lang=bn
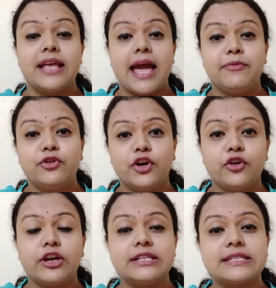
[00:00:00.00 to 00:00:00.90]

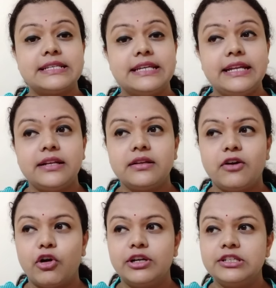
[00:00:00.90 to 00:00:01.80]
অ্যাভোকাডোকে স্কিন
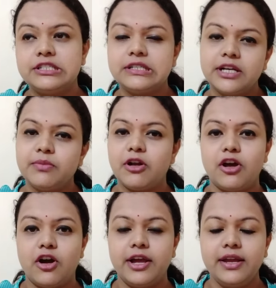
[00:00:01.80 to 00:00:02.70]
কন্ডিশনার বলা
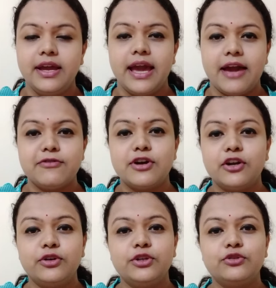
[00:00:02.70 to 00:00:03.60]
হয়
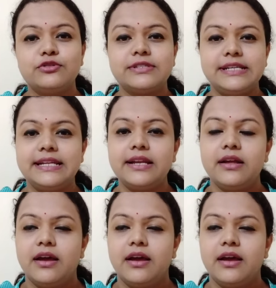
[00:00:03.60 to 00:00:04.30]
অ্যাভোকাডো কিন্তু স্কিনের